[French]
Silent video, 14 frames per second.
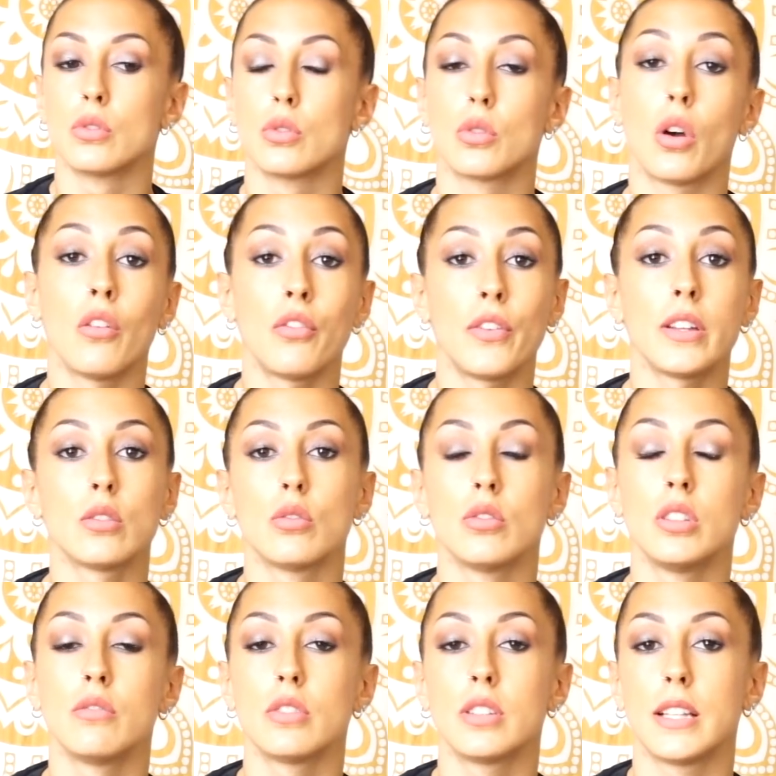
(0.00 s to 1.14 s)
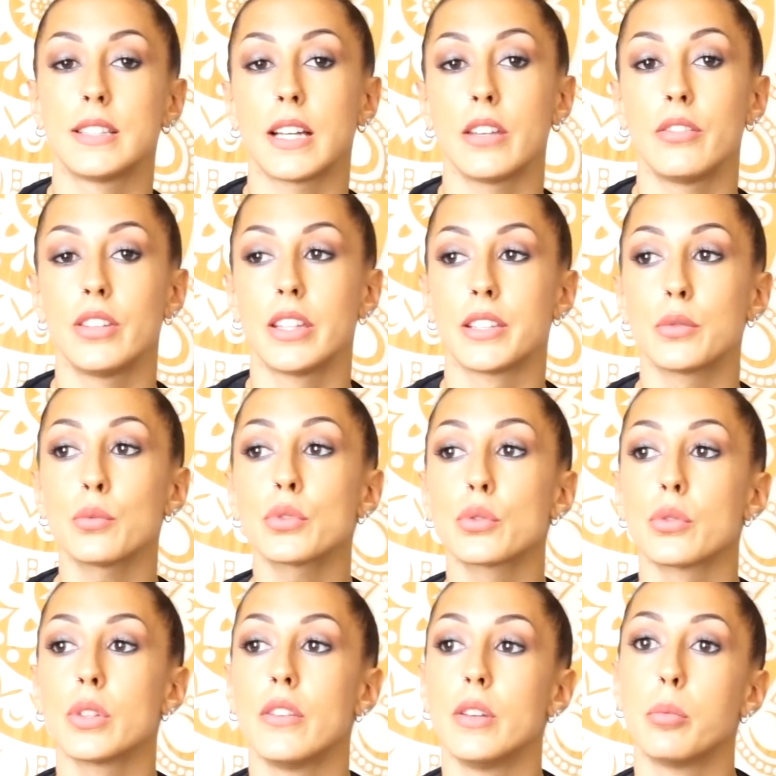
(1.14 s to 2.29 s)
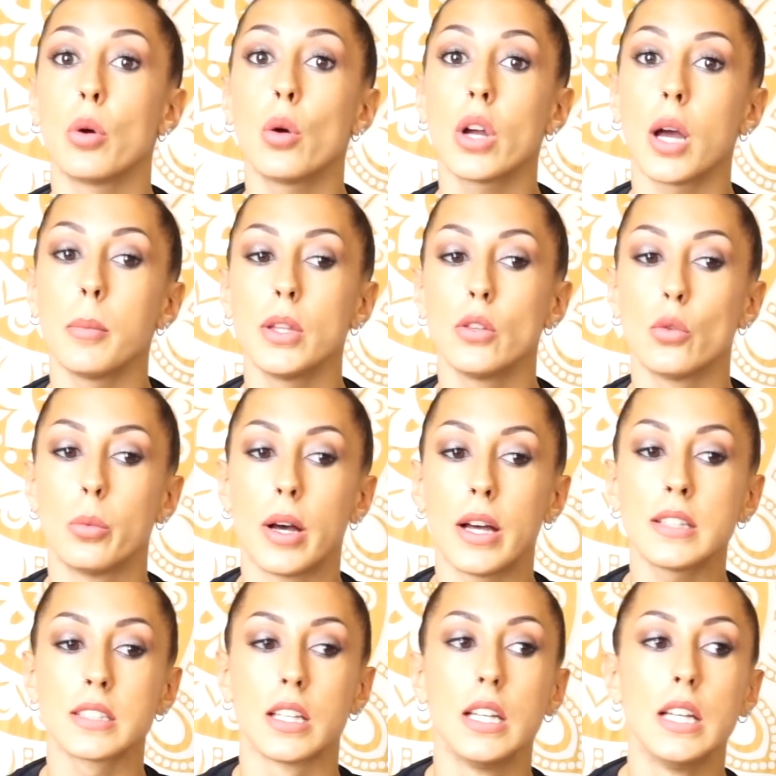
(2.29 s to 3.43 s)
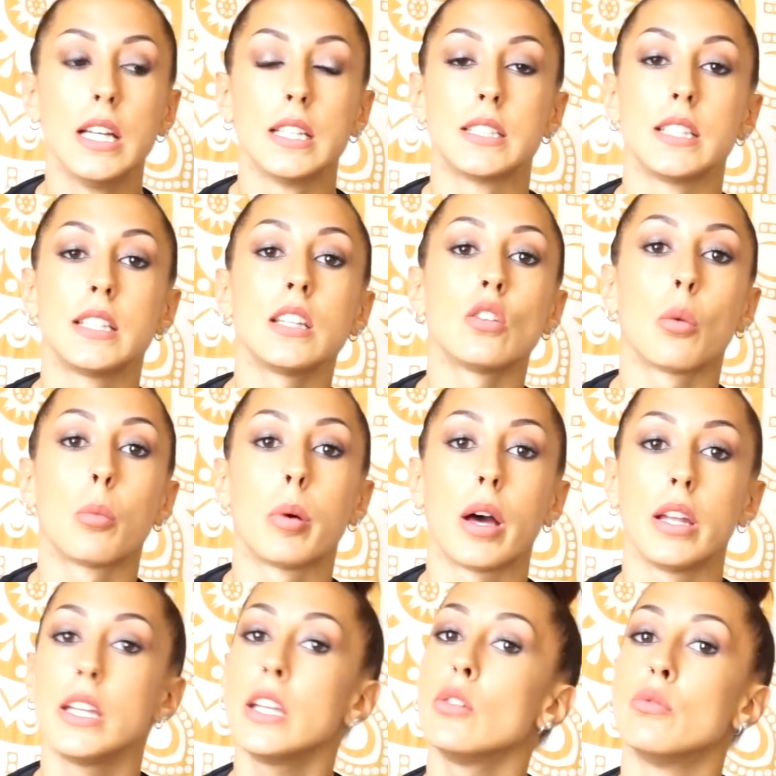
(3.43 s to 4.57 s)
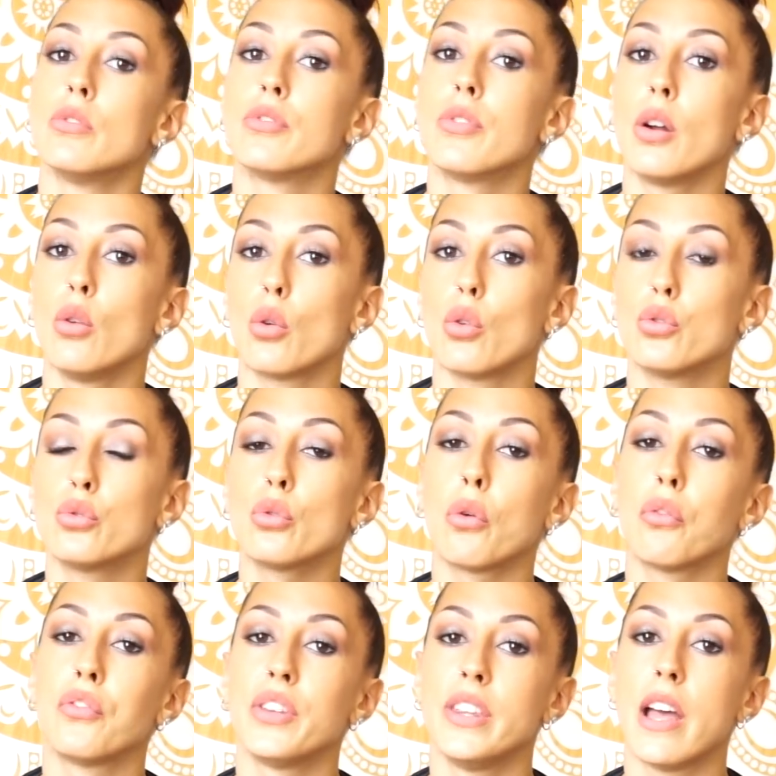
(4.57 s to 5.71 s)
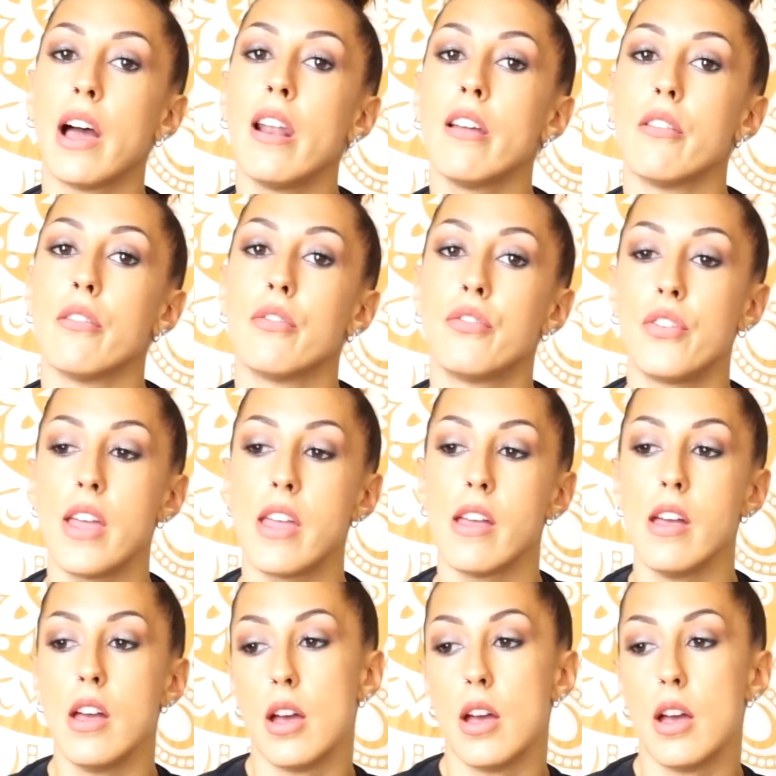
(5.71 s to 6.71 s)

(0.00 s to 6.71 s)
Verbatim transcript: Donc en fait, au niveau de la tarification, ce qu'on avait programmé de base, c'était d'en parler une fois le retour final fait.